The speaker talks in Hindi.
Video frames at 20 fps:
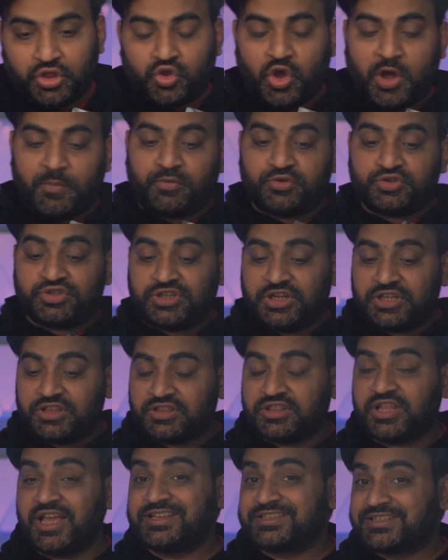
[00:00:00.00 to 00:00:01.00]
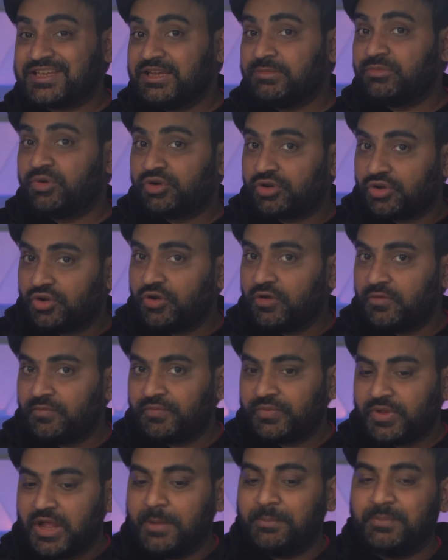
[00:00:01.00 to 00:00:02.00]
तो आप कुछ इतना इस कीबोर्ड को
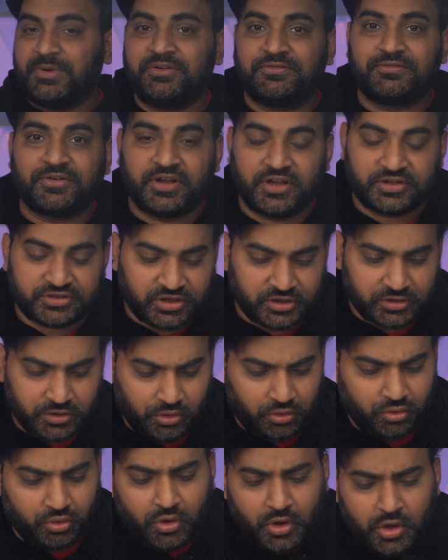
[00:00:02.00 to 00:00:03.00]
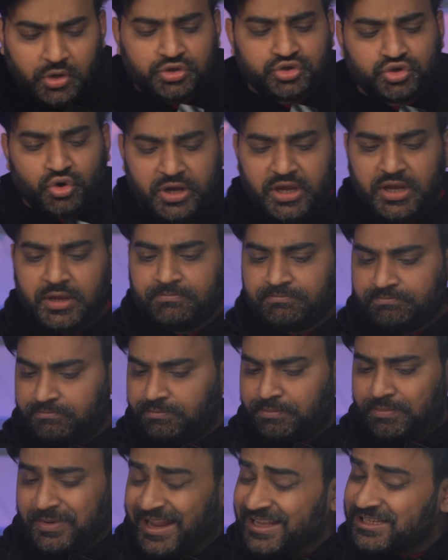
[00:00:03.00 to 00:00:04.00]
अपलिफ्ट कर सकते हो जो कि
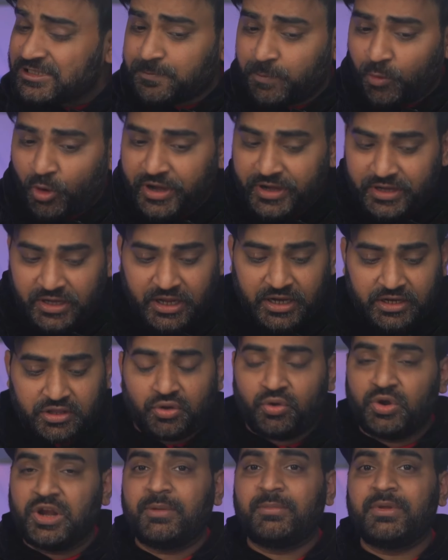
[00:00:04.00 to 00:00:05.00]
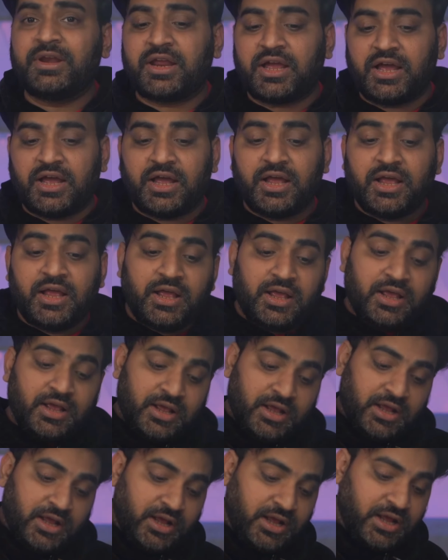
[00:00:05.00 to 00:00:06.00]
प्लस पॉइंट है दो लेवल का
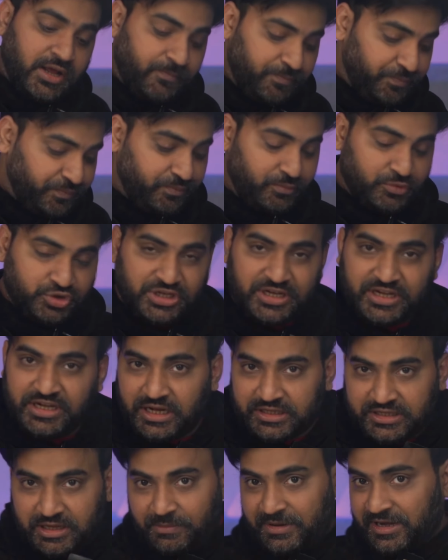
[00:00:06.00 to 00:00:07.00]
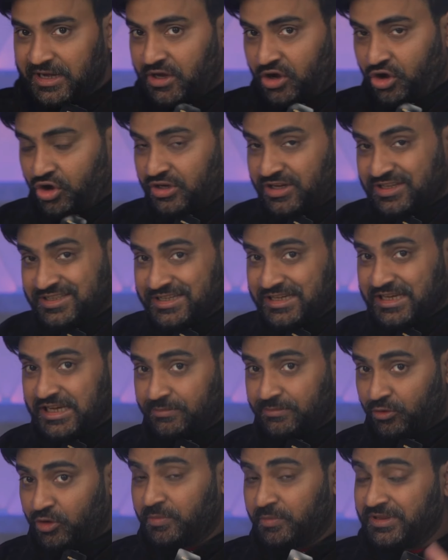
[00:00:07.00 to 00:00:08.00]
आ, मुझे नहीं लगता मैंने और किसी
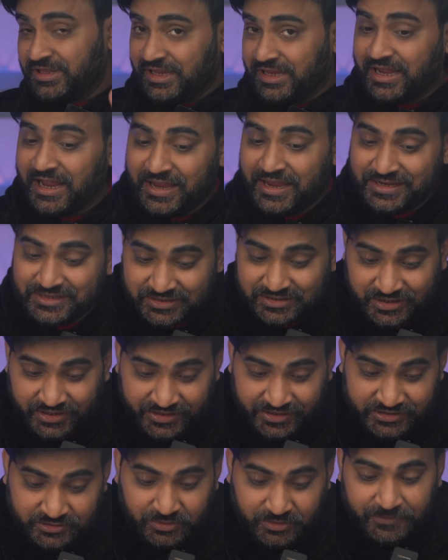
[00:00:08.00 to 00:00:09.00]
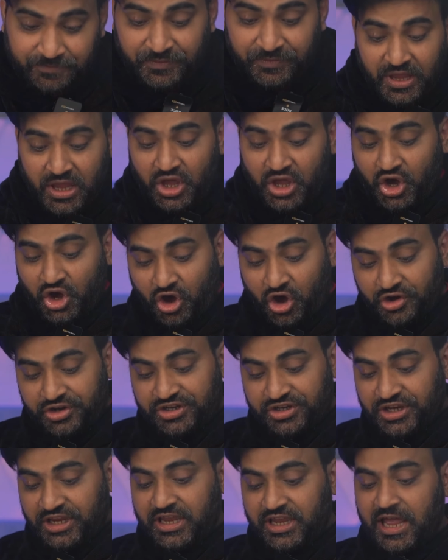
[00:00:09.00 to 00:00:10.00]
कीबोर्ड में देखा इस रेंज में और
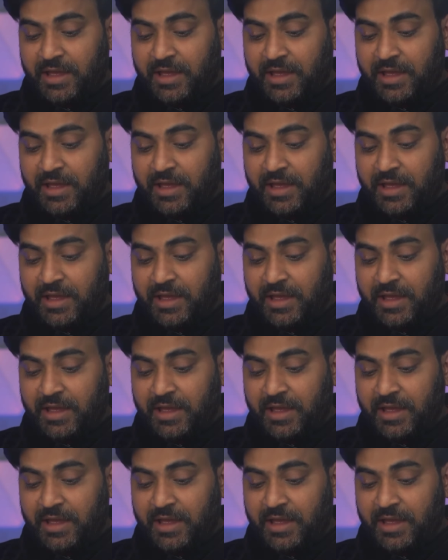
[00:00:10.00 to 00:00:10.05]
ये